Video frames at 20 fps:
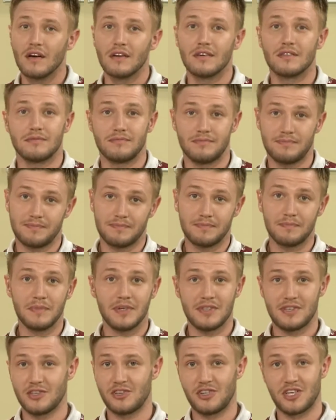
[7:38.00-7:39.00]
Эм,
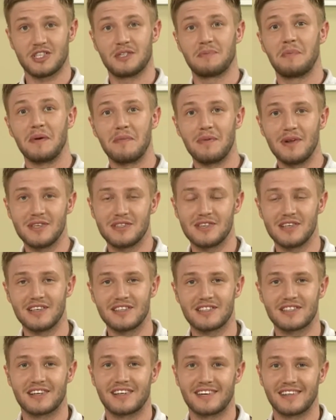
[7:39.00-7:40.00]
мы сейчас
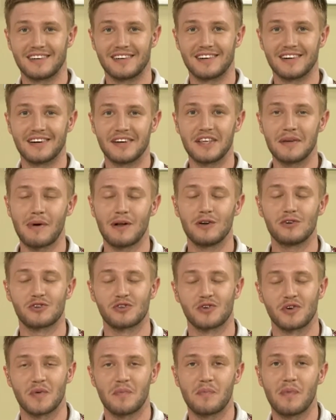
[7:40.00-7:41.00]
приблизились к э,
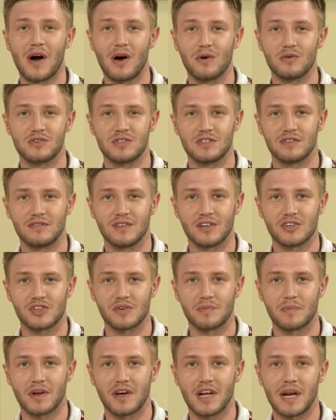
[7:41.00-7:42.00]
небольшой паузе в
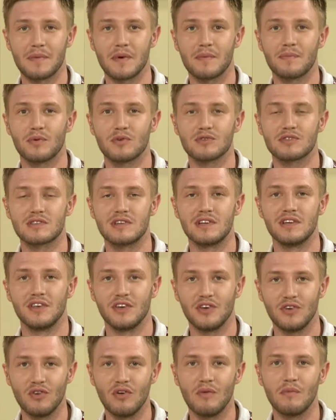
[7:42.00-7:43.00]
нашей программе. После
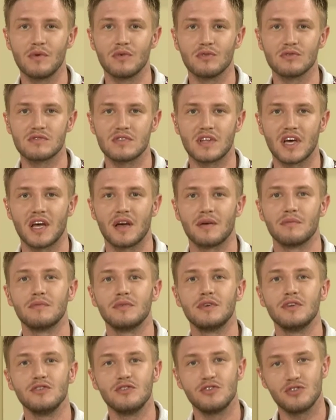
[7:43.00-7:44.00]
нее мы
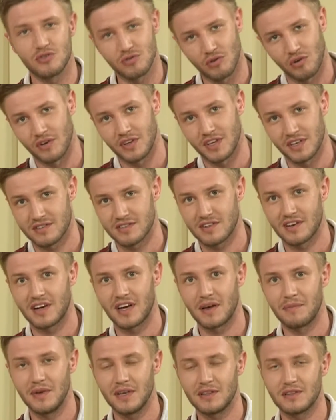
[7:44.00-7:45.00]
узнаем еще
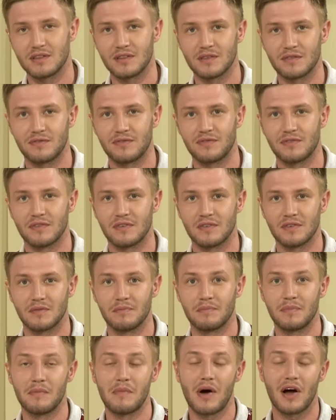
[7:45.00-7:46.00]
несколько методов,
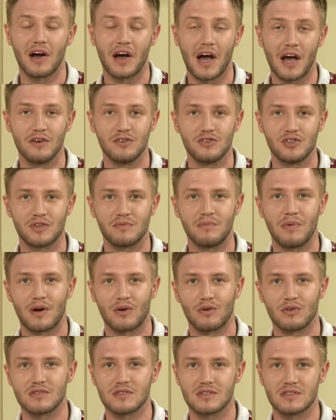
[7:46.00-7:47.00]
э, помогающих
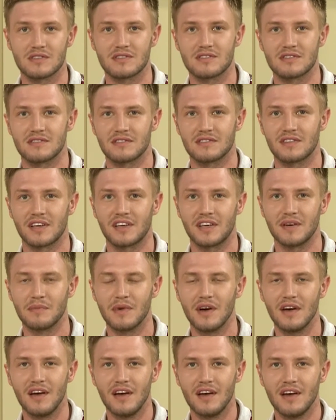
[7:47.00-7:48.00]
бороться с
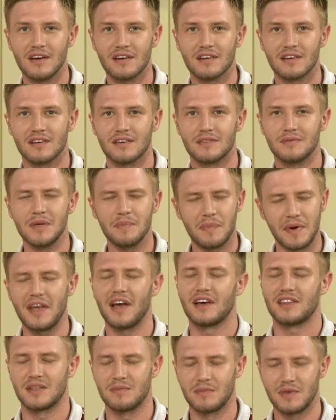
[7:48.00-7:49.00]
таким э,
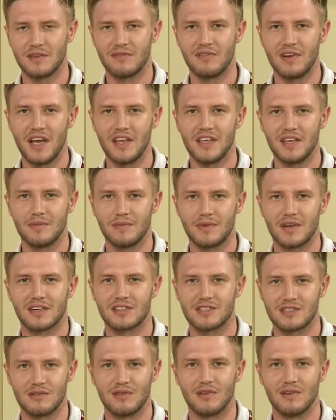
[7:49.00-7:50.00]
неприятным явлением,
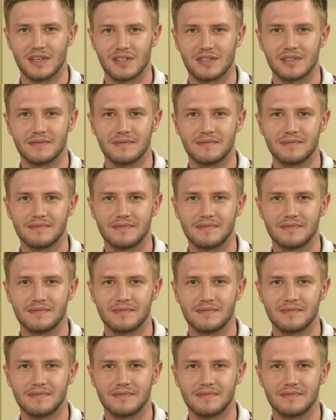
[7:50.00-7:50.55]
как целлюлит.